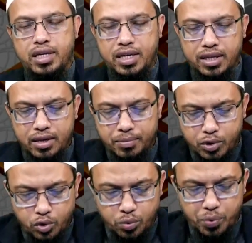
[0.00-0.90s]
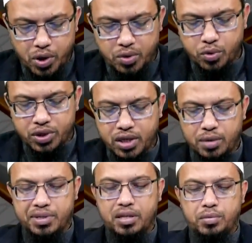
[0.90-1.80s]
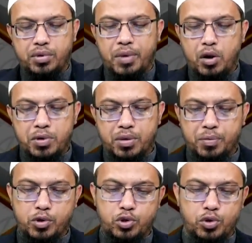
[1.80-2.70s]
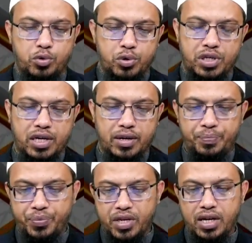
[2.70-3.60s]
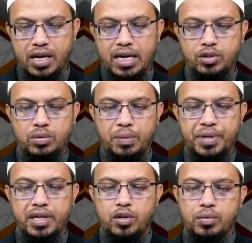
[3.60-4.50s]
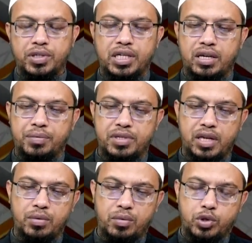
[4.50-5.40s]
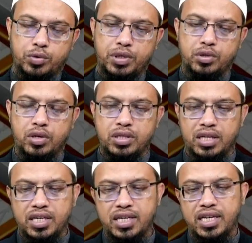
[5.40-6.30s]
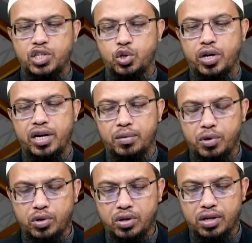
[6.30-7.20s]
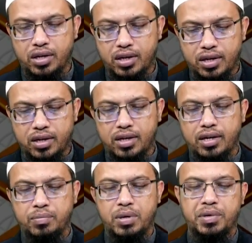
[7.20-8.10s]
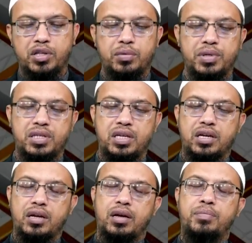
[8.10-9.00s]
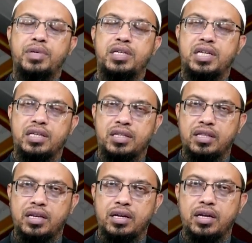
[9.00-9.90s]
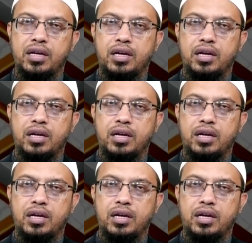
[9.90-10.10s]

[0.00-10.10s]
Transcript: গিয়ে তাদের আপনি কোনো উপকার করছেন না বা তাদের প্রতি ভালোবাসা প্রদর্শনও করছেন না আর যদি ব্যাপারটা এরকম হয় সেখানে আপনি স্থায়ীভাবে বসবাস করেন তাদেরকে রিচ করেন এবং আপনার মাধ্যমে সে আপনি সে তাদের